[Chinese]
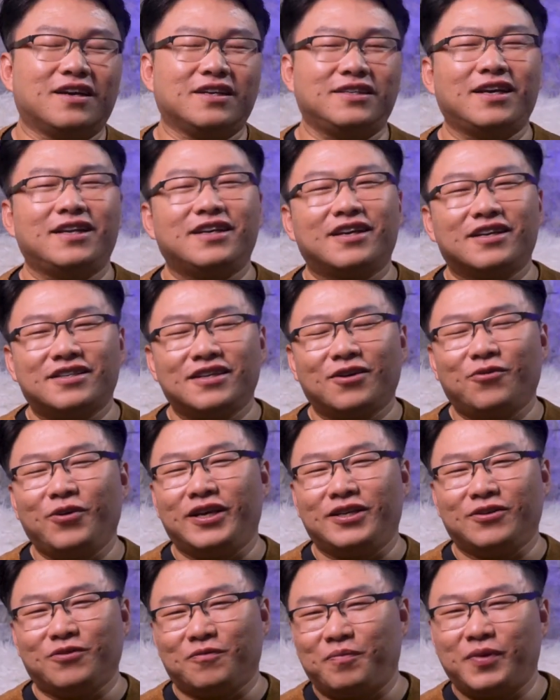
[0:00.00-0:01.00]
见这个社会
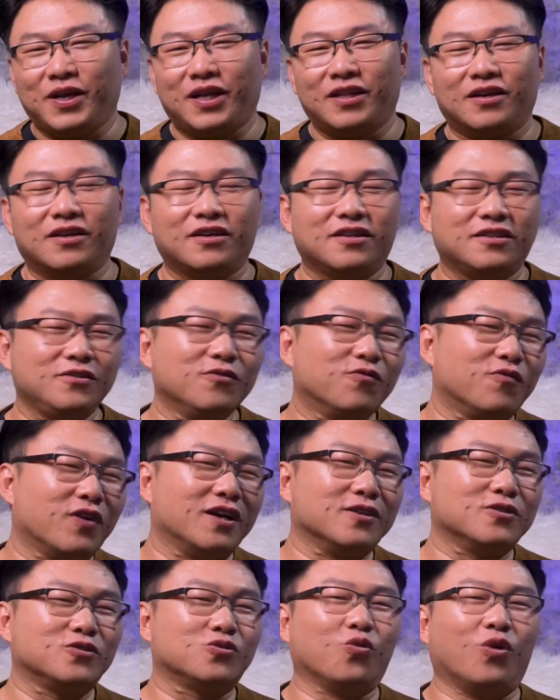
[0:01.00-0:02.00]
也就变成又
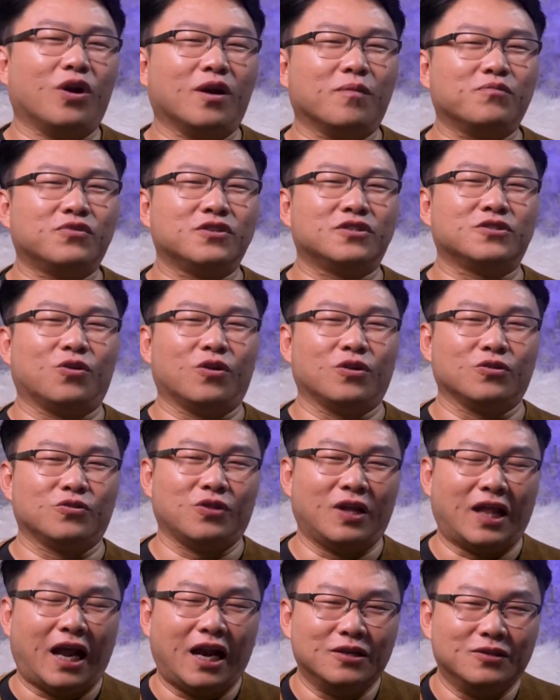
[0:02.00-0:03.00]
往左不知走
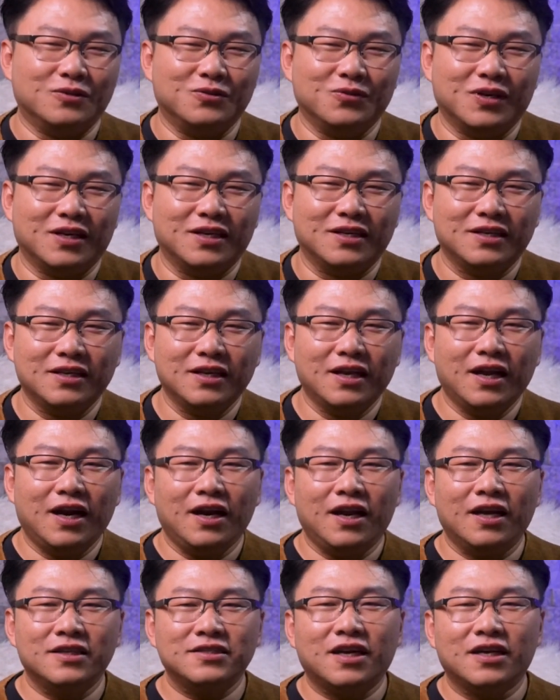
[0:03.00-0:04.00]
到哪里去了。
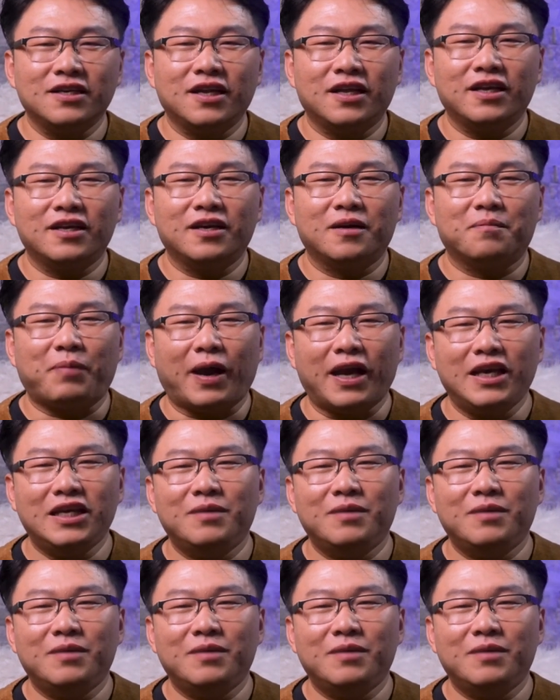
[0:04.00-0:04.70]
连当年那个白衣